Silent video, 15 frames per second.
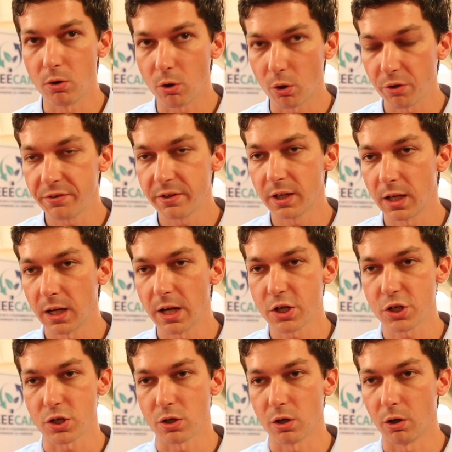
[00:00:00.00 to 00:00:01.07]
Le
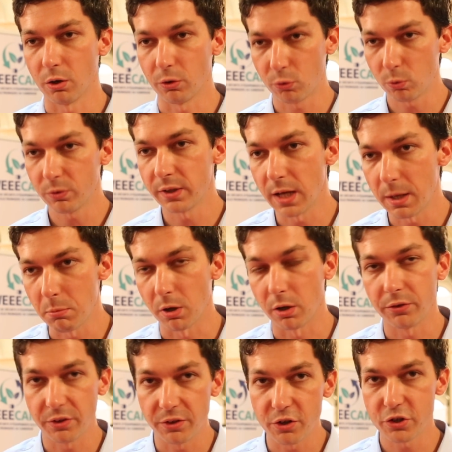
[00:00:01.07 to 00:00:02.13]
recyclage euh, soutenable
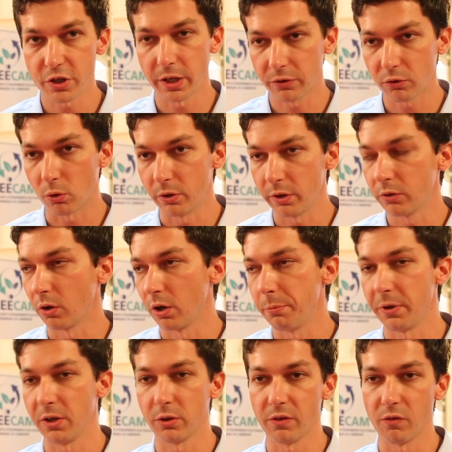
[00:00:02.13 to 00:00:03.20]
des déchets électroniques dans les
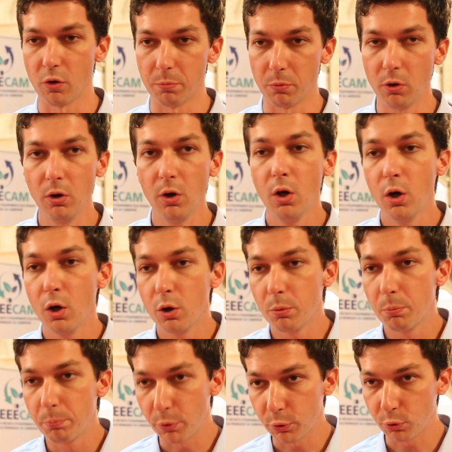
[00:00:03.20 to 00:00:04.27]
pays en développement
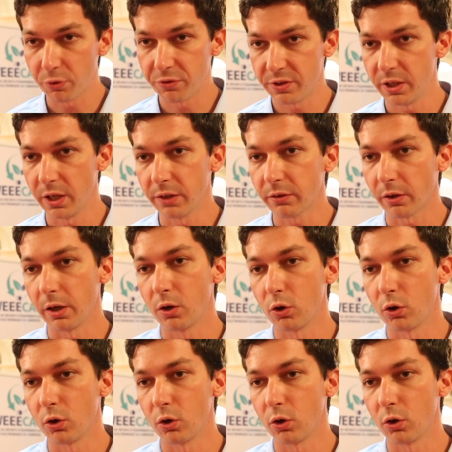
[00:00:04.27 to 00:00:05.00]
peut aussi être